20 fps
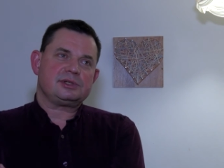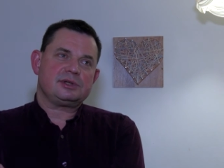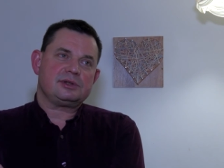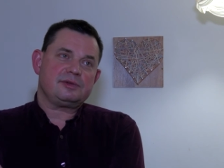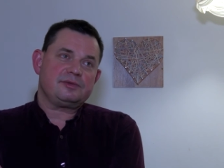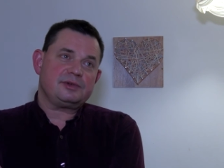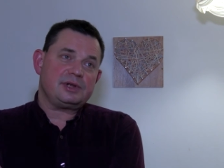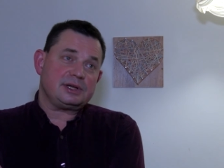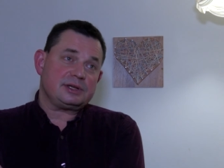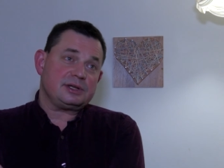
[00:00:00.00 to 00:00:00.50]
co
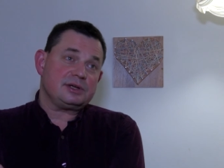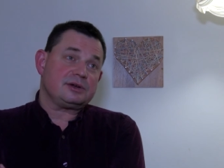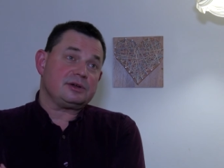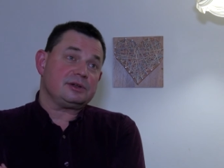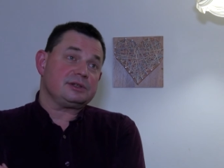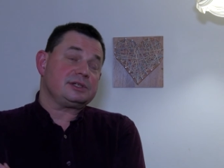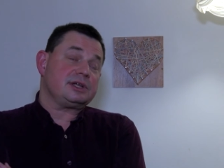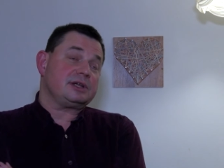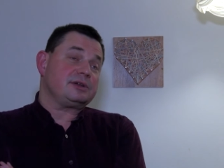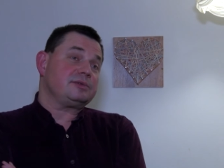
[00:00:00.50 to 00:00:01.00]
do wielkich
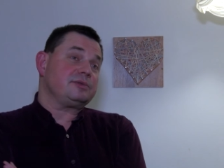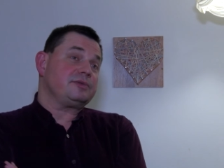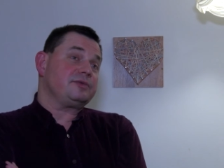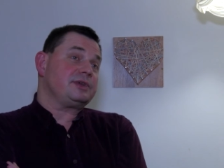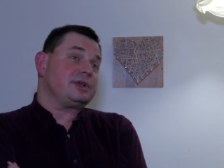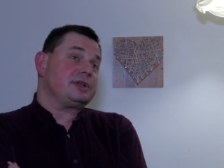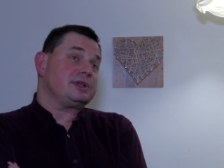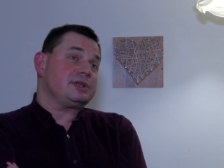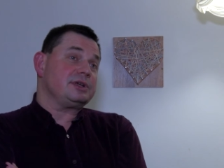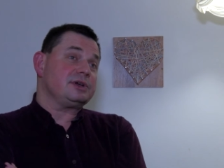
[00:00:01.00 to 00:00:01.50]
koncernów,
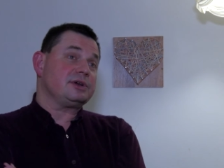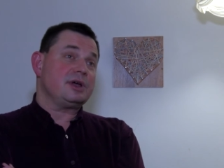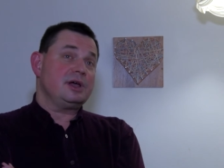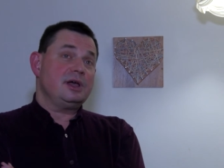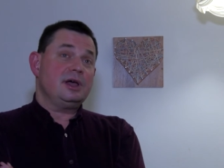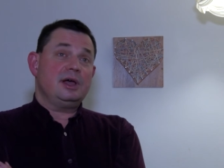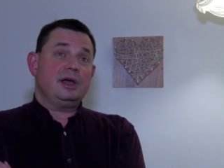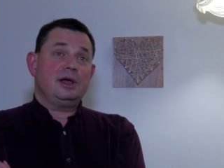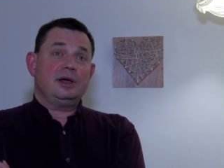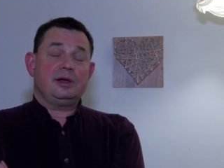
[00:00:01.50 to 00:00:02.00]
wielkich
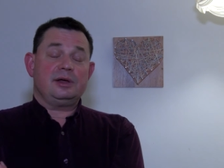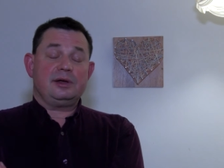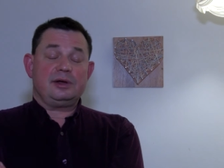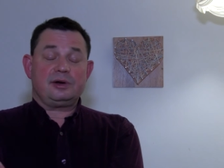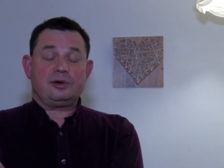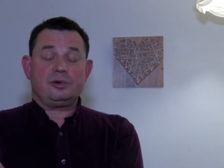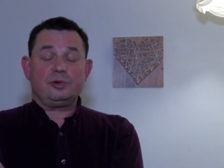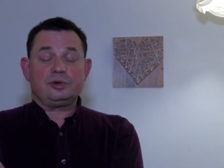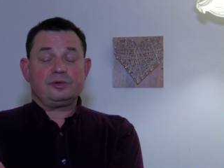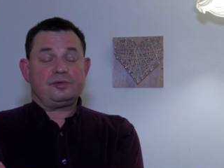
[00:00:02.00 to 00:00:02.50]

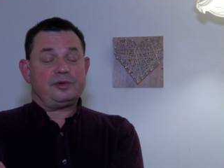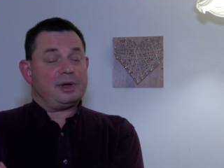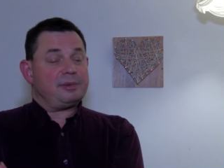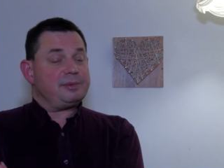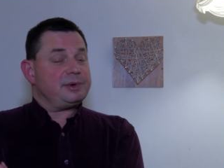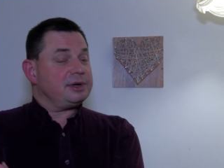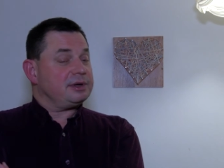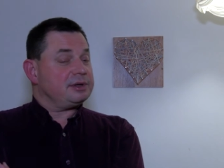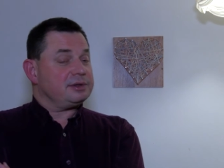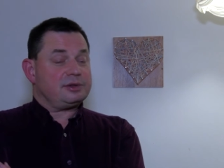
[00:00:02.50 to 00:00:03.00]
hut,
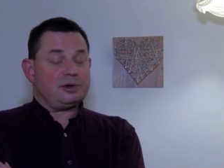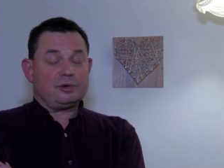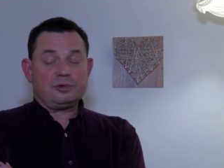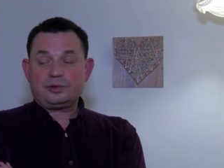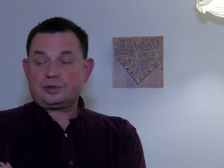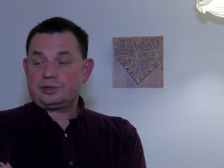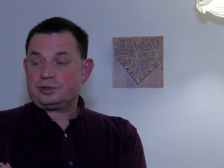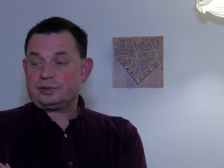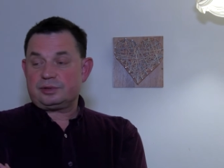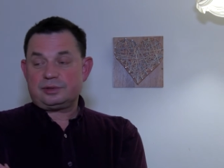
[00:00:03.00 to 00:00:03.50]
fabryk, to
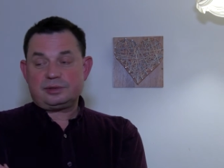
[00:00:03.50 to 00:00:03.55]
już